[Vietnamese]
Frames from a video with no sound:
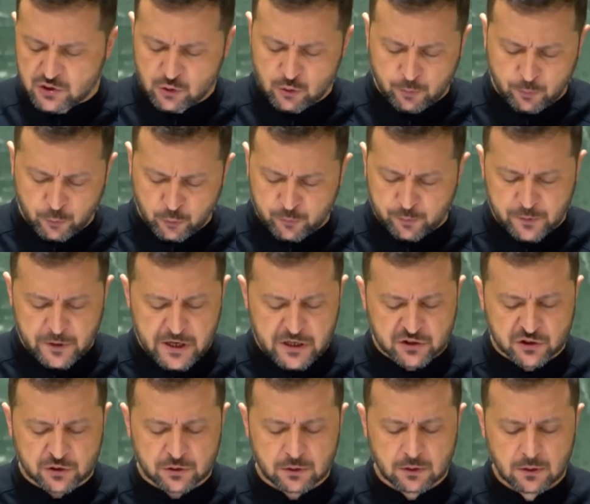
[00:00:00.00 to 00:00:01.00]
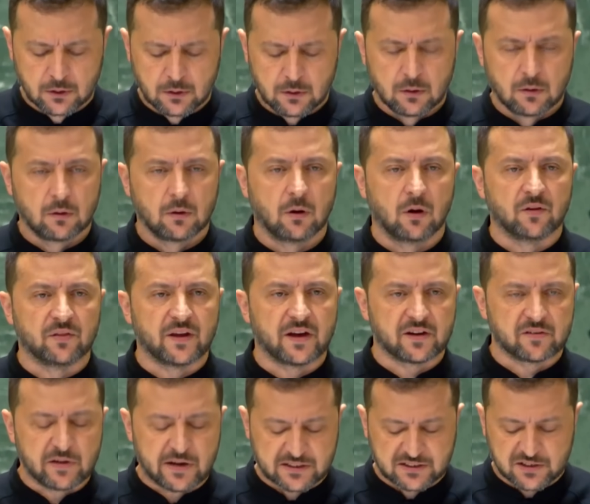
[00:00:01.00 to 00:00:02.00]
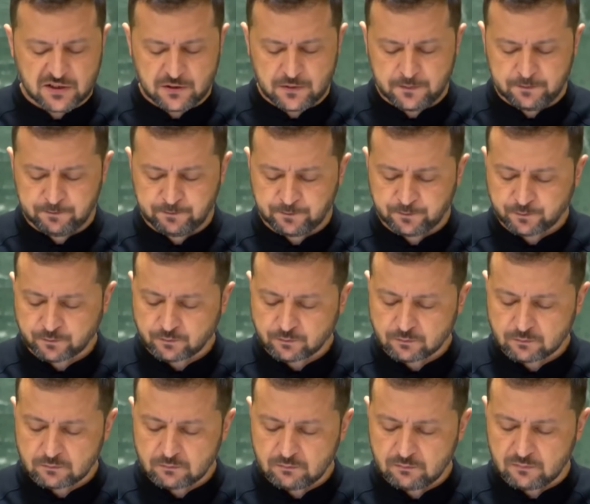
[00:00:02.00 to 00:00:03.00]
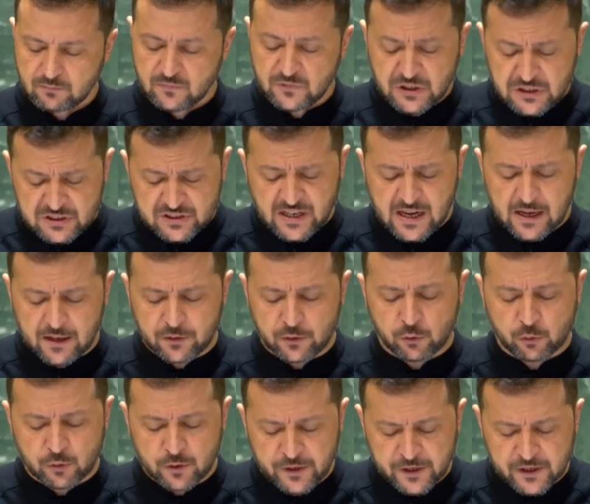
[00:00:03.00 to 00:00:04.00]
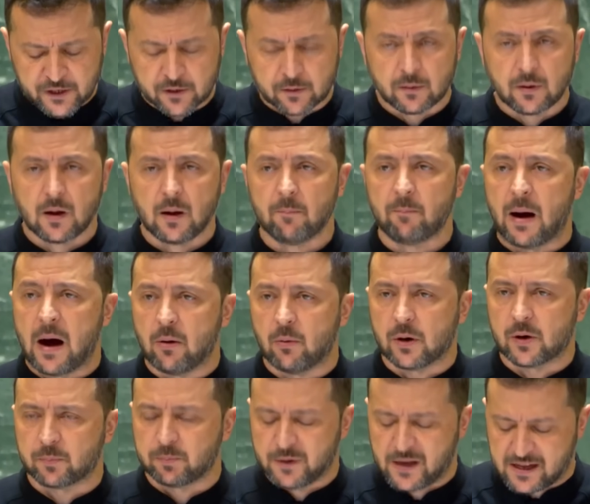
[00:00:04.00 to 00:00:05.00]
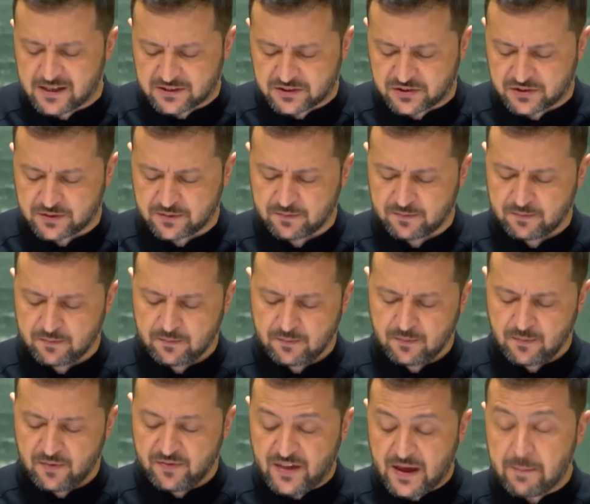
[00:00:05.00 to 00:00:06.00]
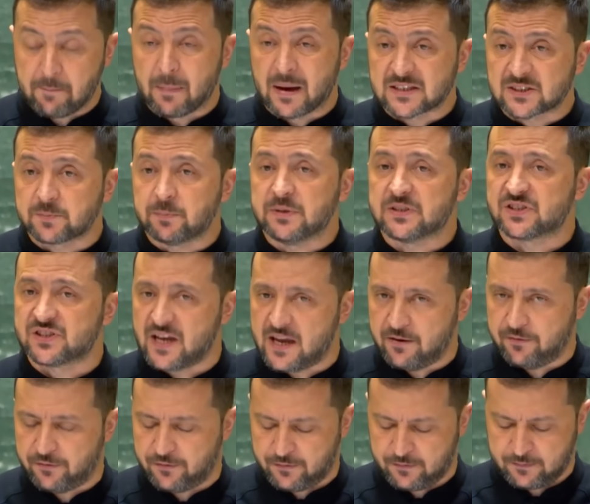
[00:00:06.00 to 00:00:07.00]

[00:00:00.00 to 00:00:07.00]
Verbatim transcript: vào quyết tâm của quý vị trong việc gây áp lực lên kẻ xâm lược. Đây là các nhà máy điện hạt nhân, chúng phải được an toàn.